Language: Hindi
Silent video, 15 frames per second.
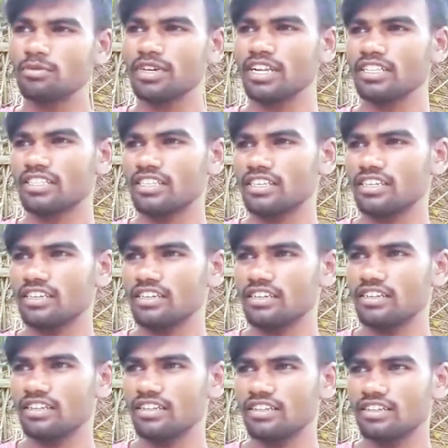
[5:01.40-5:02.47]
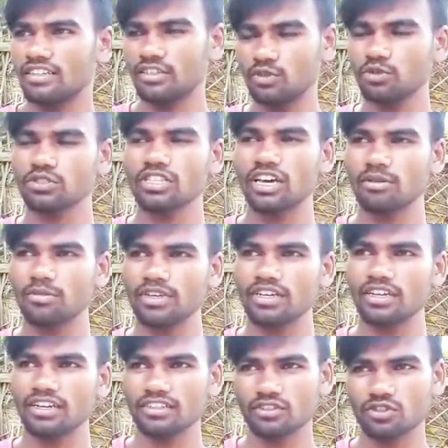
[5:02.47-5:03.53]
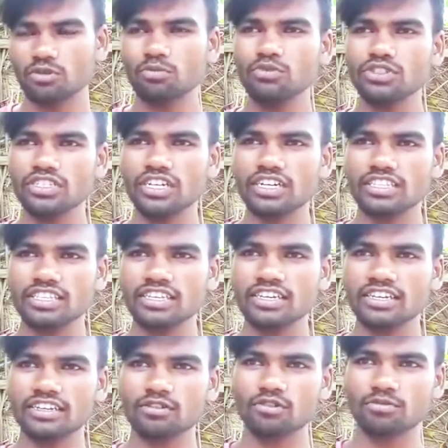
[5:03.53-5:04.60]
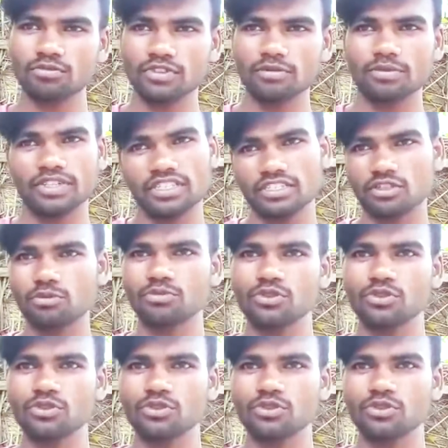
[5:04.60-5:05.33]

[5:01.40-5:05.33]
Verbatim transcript: में रहते हैं हिंदुस्तान में सब कुछ करते हैं घूमते फिरते सब